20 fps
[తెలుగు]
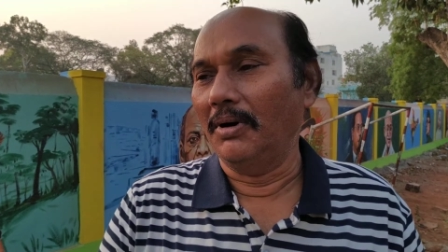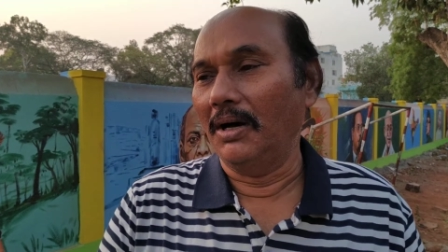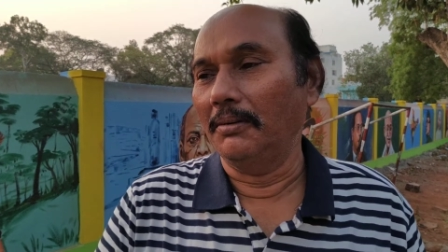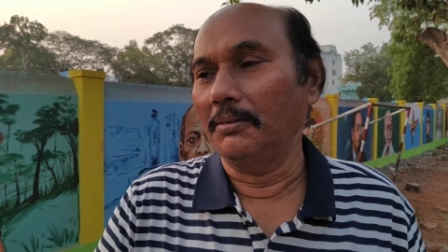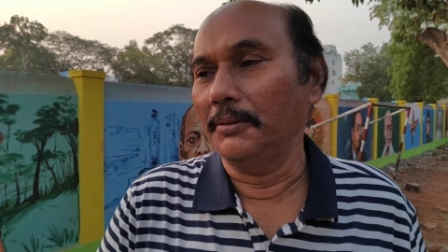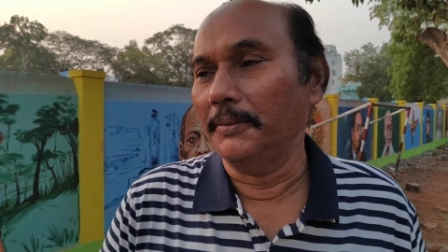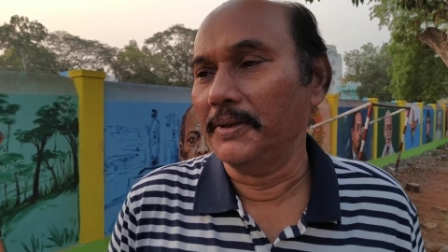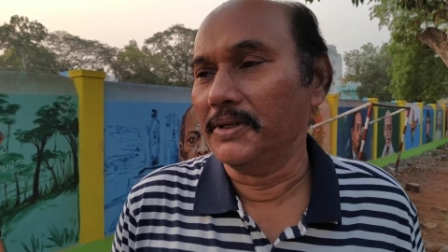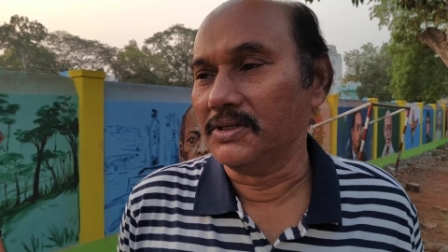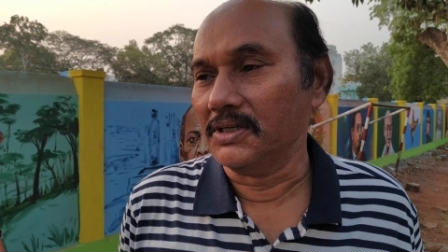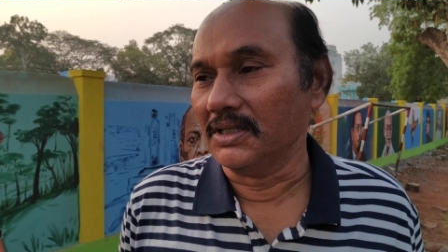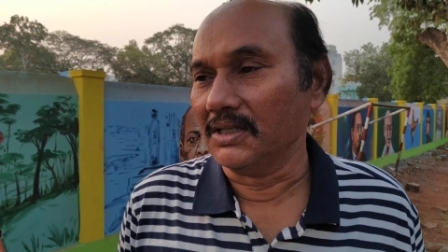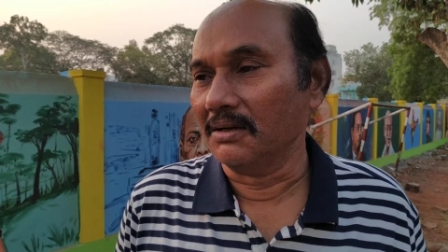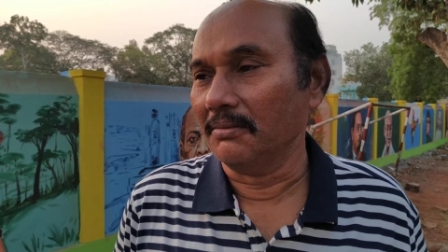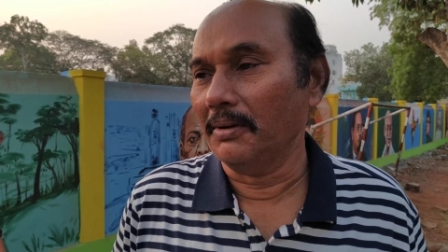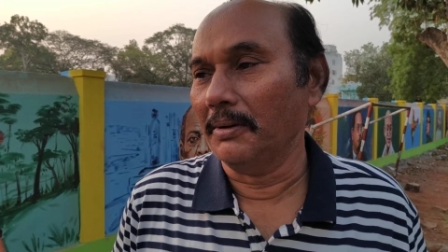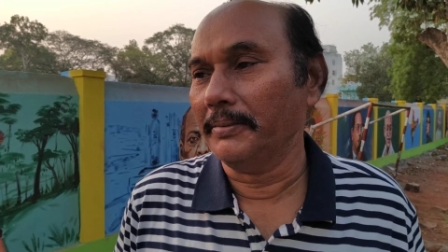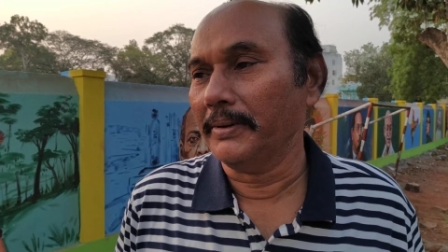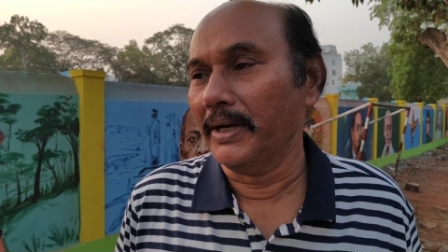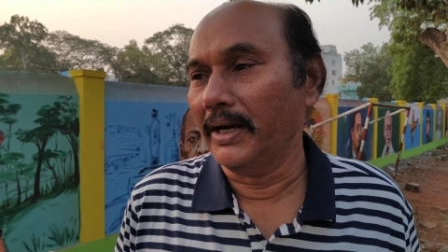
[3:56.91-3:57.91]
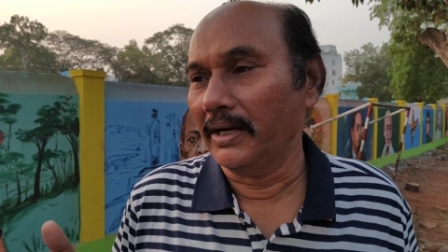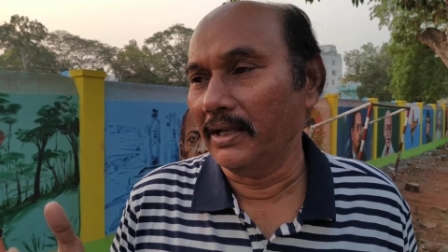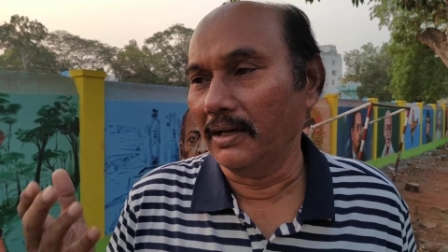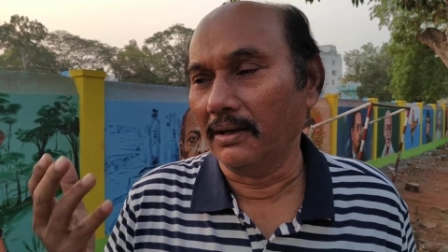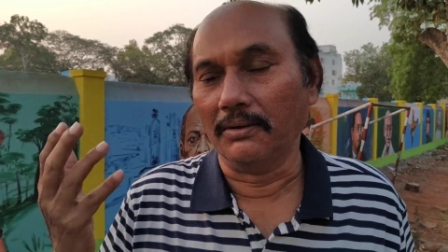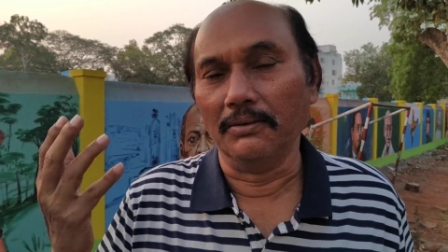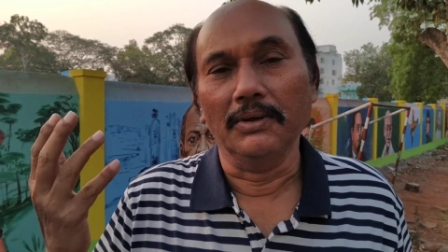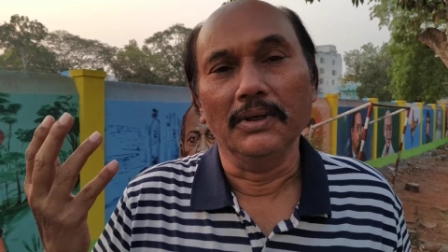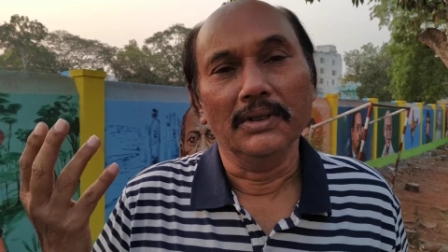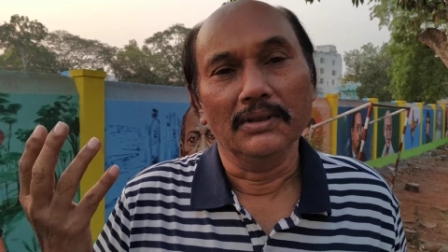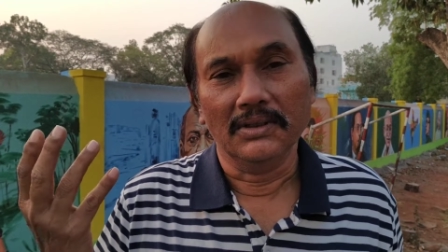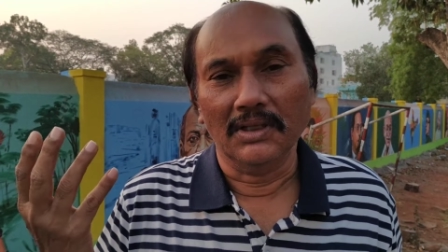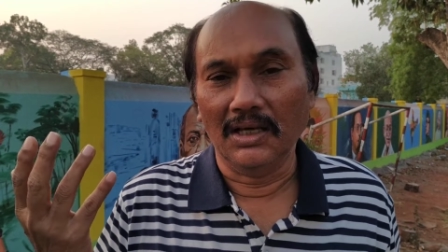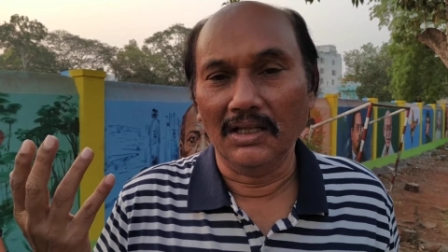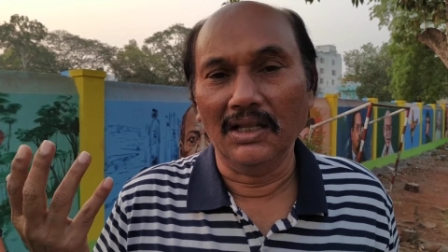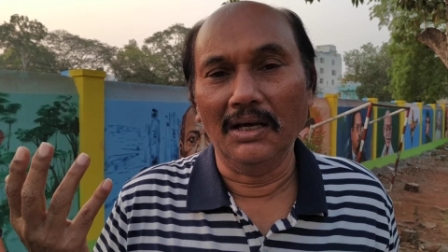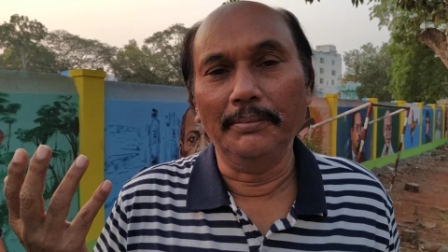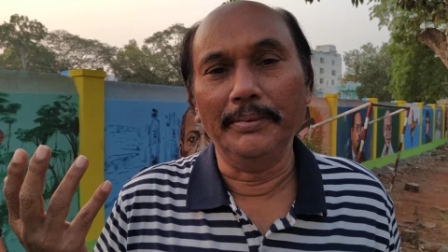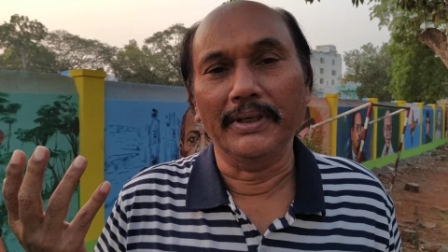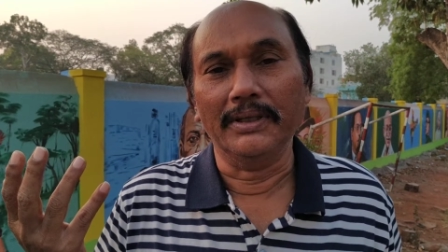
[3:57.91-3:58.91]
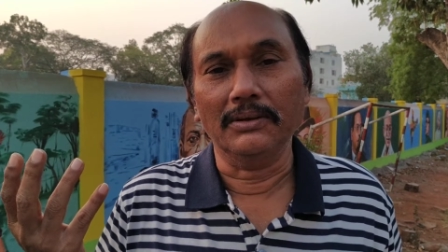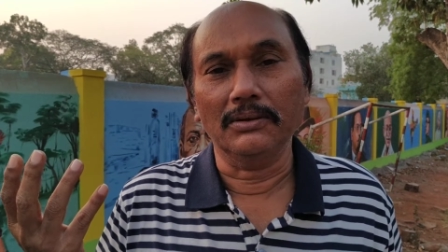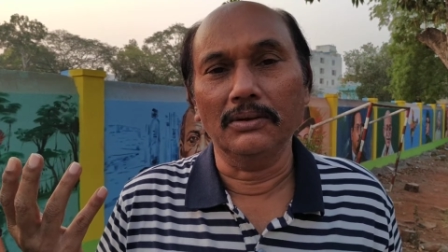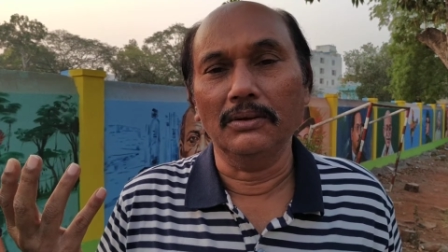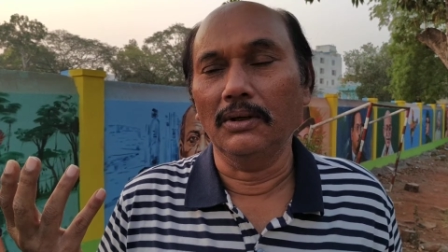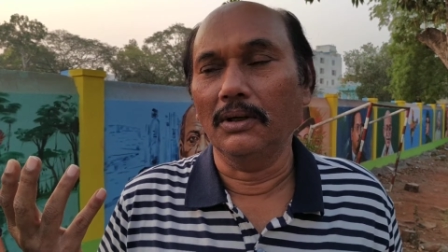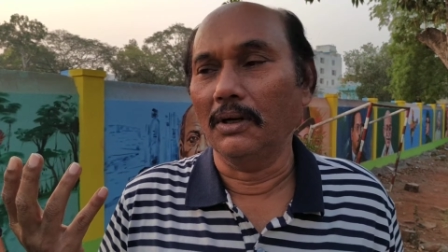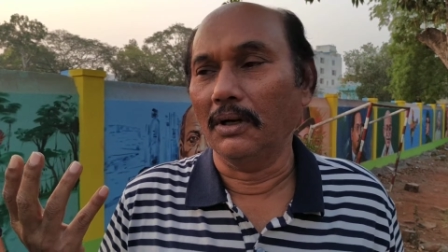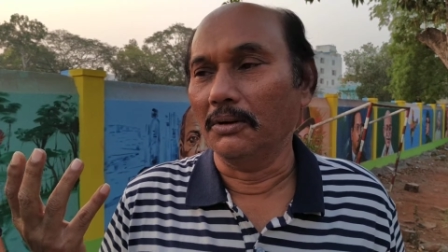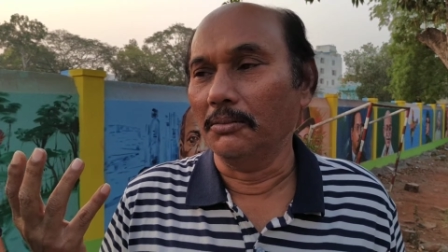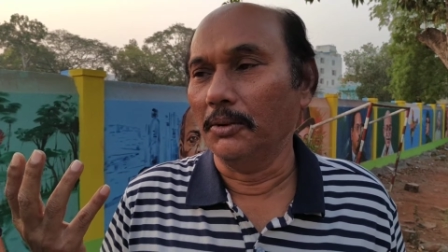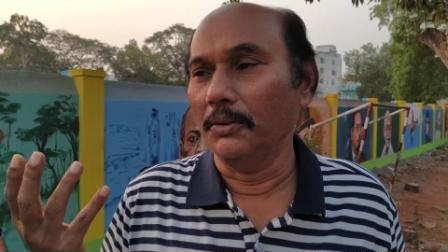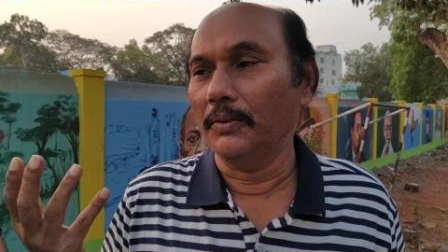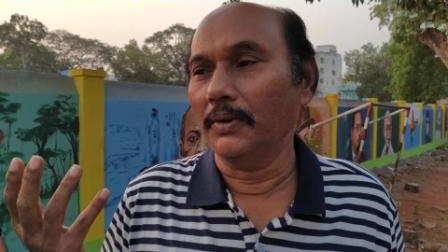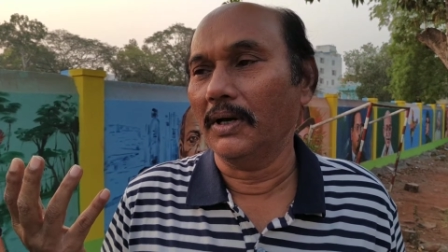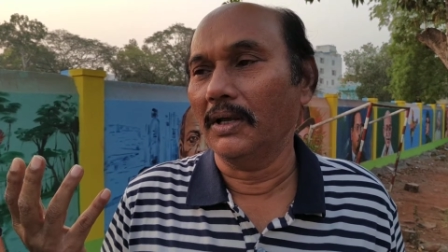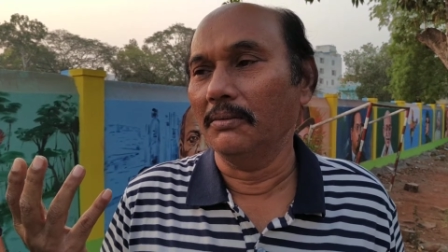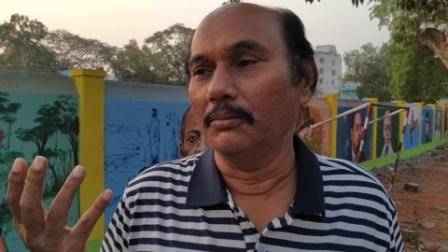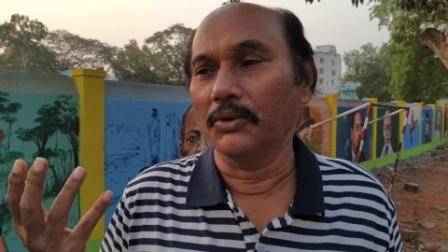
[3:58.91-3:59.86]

మామూలు మీరు చంద్రబాబు నాయుడు గారు దాదాపు ఎంతో అనుభవం గల